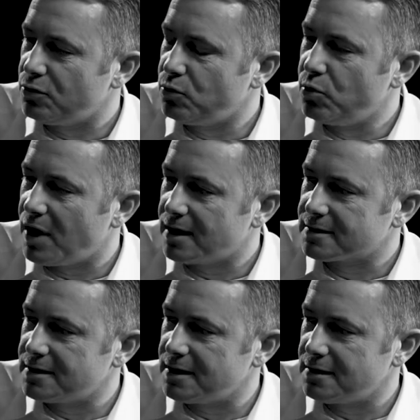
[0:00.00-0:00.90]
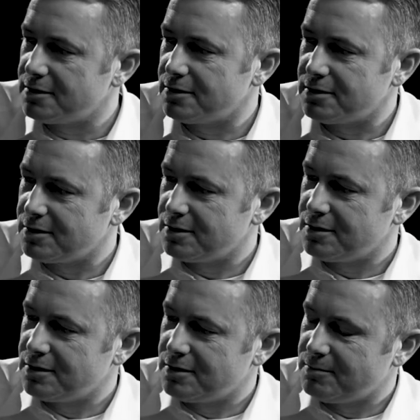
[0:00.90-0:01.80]
U-Achse
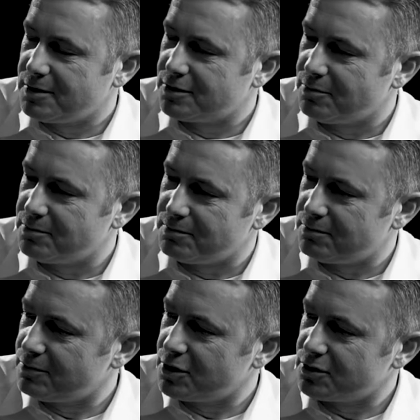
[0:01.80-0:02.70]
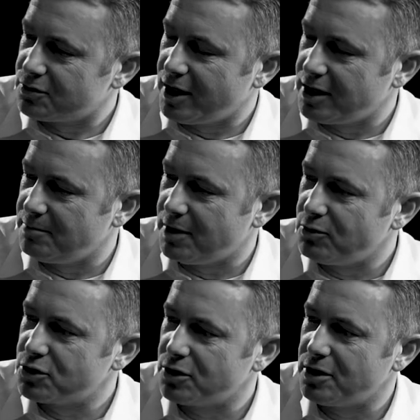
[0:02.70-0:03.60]
mit so einem, so einem
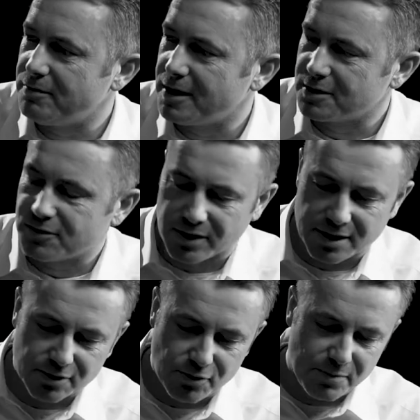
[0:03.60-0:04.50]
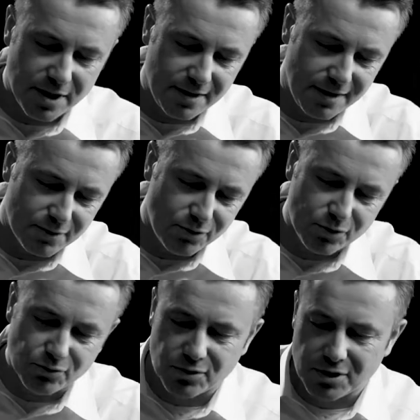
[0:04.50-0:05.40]
Aussteuerwerkzeug die komplette
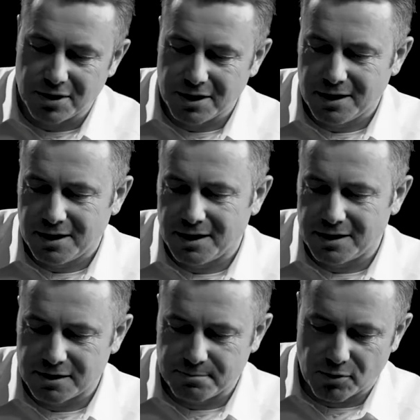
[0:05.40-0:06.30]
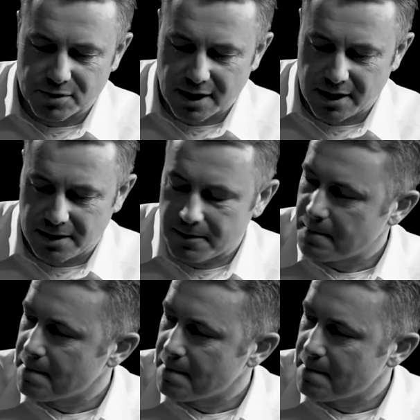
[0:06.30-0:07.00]
Kontur in das Bauteil